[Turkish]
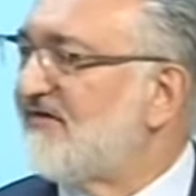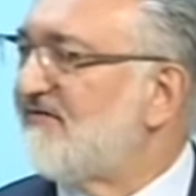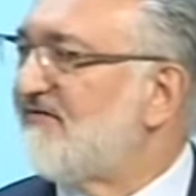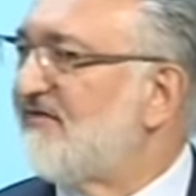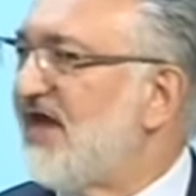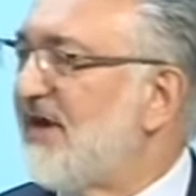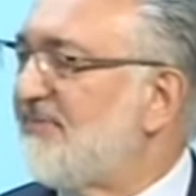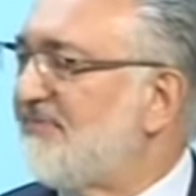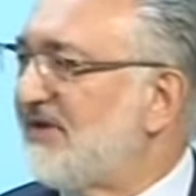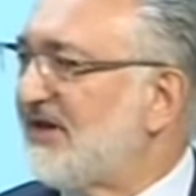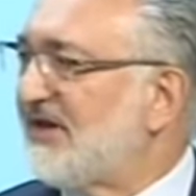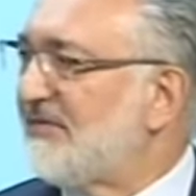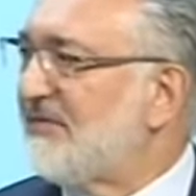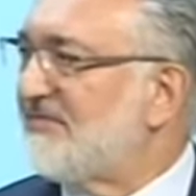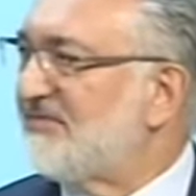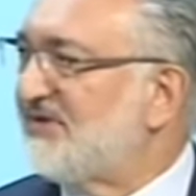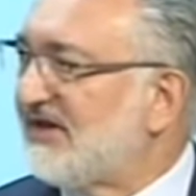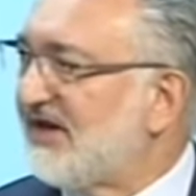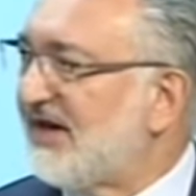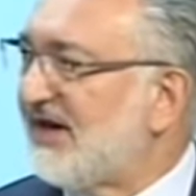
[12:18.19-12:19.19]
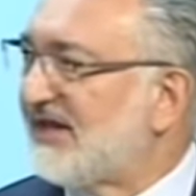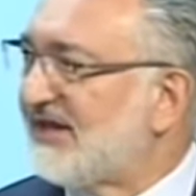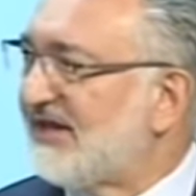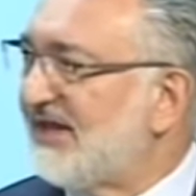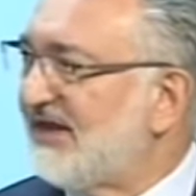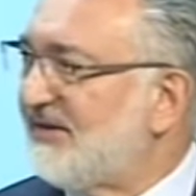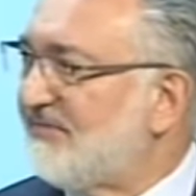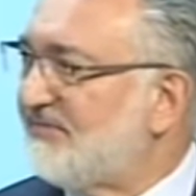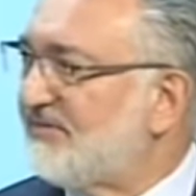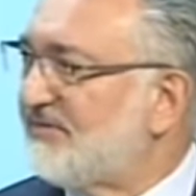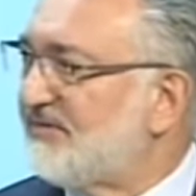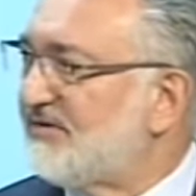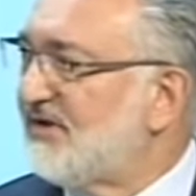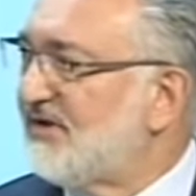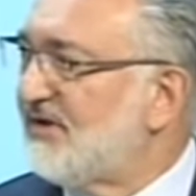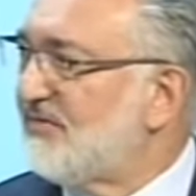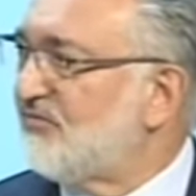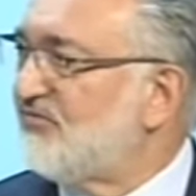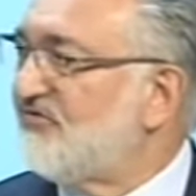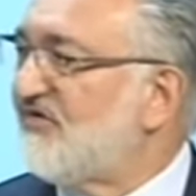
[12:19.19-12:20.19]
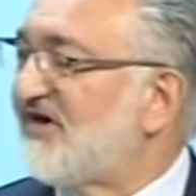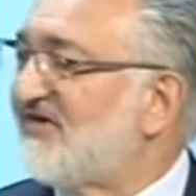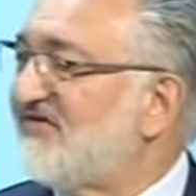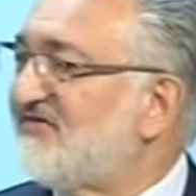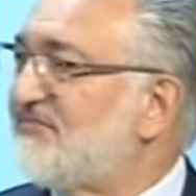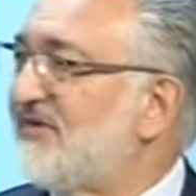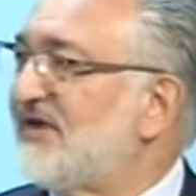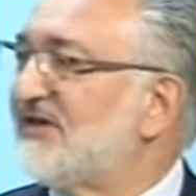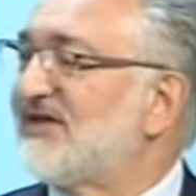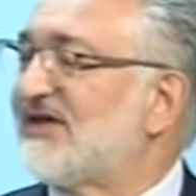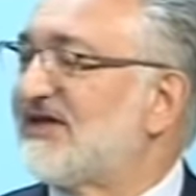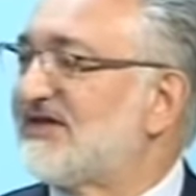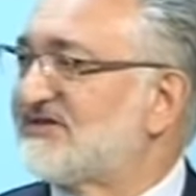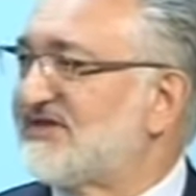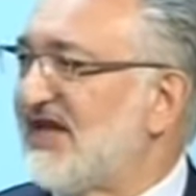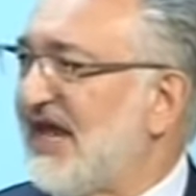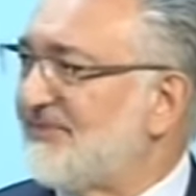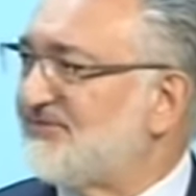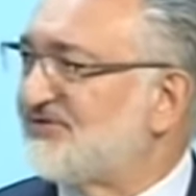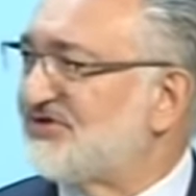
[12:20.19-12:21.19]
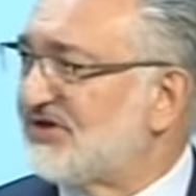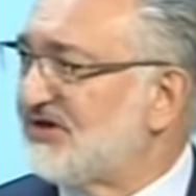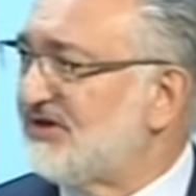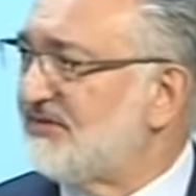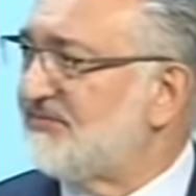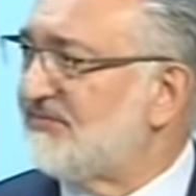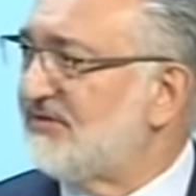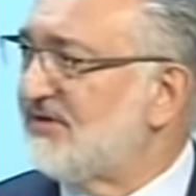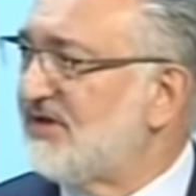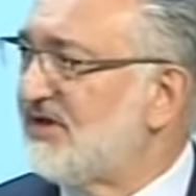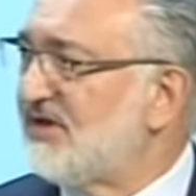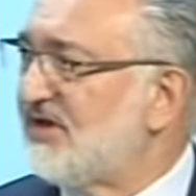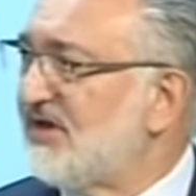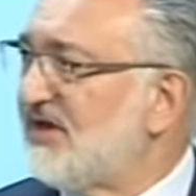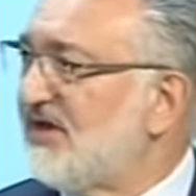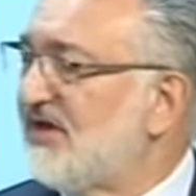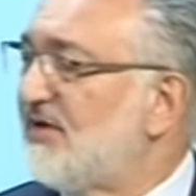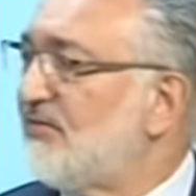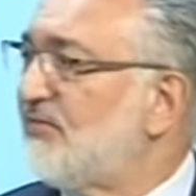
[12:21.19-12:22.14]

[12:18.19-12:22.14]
Ve hep beraber bir araya gelip vakıf mallarına sahip çıkıp evet.